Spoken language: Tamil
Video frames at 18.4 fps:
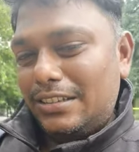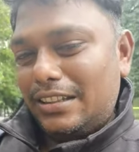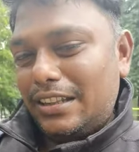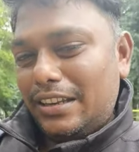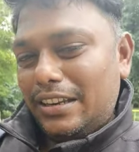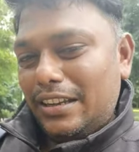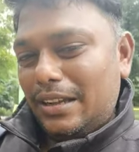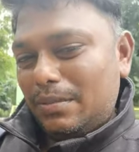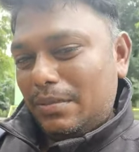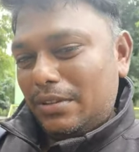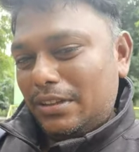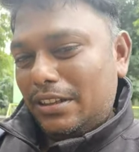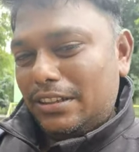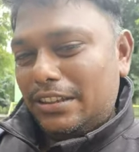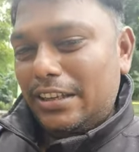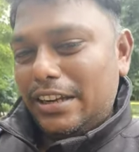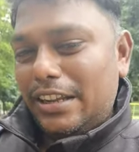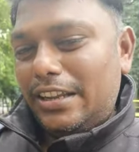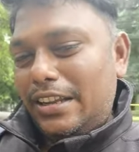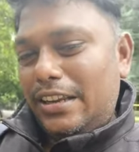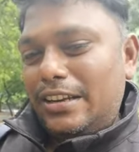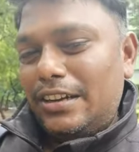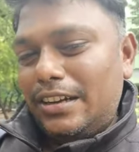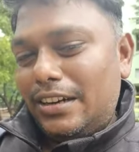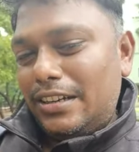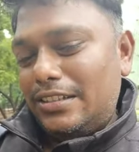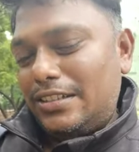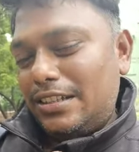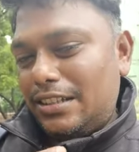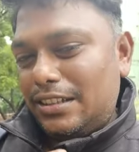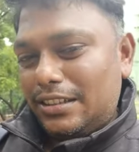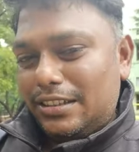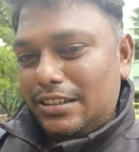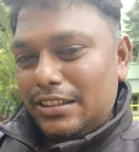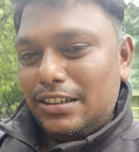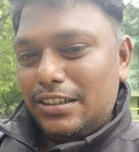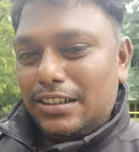தெரியாமல் அந்த திணையன்னு நினச்சதை
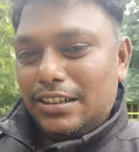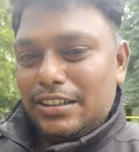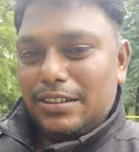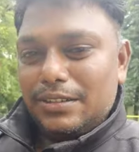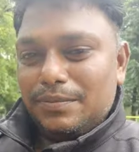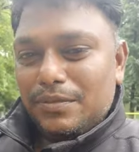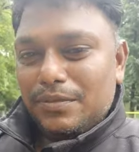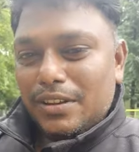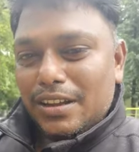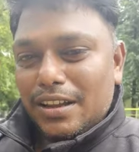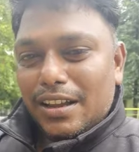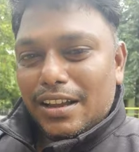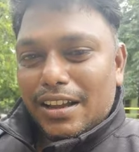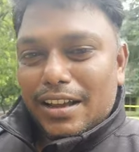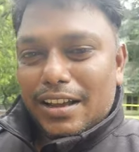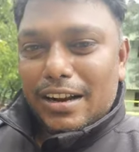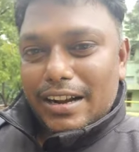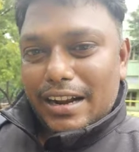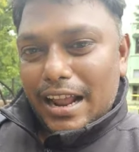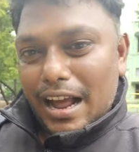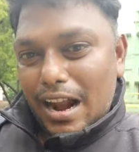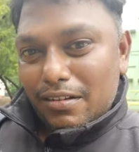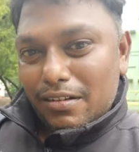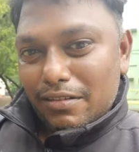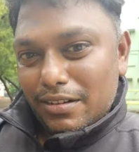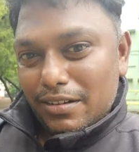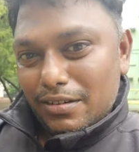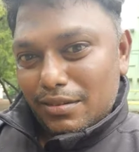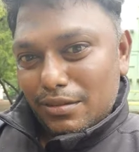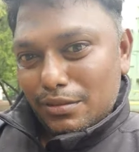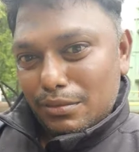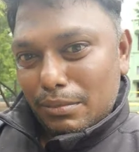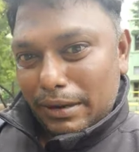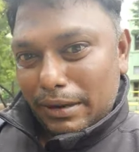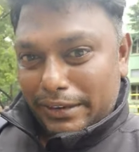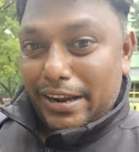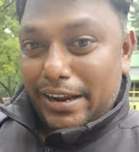தின்னுட்டு நாலு பேரும்
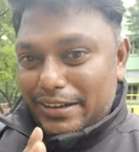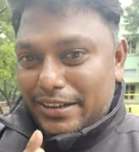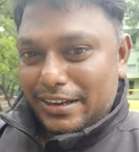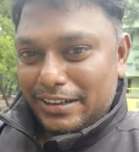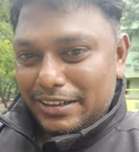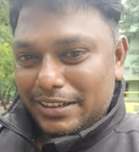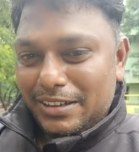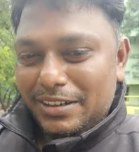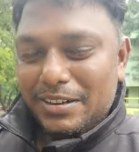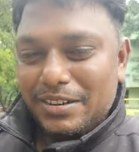மட்டையாயிட்டாங்க